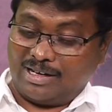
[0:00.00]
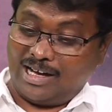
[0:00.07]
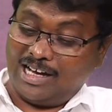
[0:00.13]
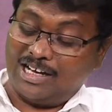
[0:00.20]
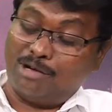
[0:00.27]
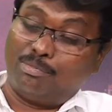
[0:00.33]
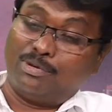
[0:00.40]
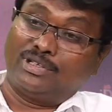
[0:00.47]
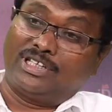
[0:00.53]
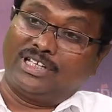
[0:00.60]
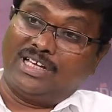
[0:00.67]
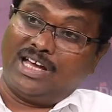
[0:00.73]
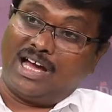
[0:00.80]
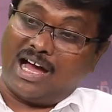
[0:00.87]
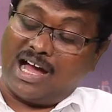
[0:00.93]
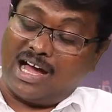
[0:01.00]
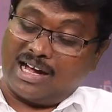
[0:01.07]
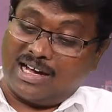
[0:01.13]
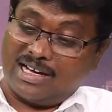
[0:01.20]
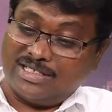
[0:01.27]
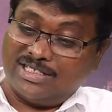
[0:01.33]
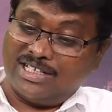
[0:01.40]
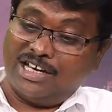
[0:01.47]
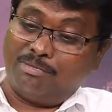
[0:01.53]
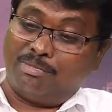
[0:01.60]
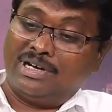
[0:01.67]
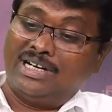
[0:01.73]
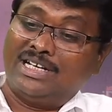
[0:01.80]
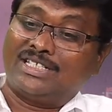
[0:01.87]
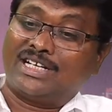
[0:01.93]
కాకపోతే ఆ గంజాయి
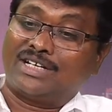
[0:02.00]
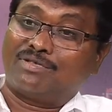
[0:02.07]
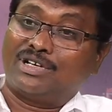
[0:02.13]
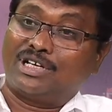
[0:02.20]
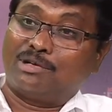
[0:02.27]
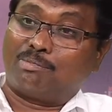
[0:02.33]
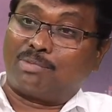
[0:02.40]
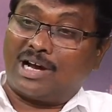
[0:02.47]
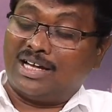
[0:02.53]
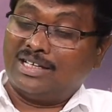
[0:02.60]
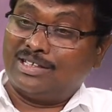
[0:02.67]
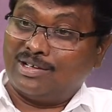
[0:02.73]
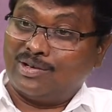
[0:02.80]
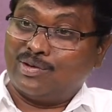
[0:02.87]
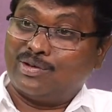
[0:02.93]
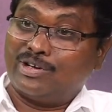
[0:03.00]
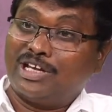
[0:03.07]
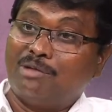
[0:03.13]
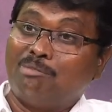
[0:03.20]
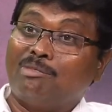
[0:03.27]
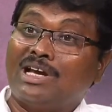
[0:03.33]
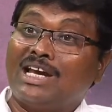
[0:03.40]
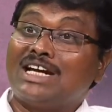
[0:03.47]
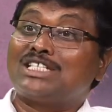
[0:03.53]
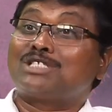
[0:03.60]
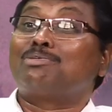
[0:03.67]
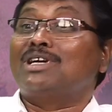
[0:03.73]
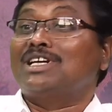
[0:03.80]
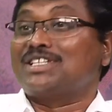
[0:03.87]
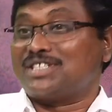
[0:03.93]
పండించేటువంటి ప్రాంతంలోనే
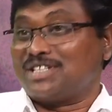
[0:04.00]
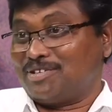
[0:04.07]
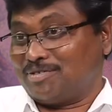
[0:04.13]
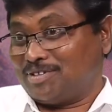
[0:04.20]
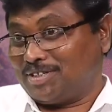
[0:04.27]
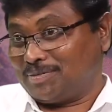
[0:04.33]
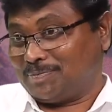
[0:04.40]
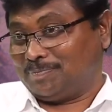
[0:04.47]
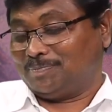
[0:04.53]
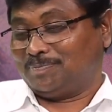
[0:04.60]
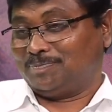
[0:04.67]
మిల్లెట్స్ పండిస్తూ ఉన్నారు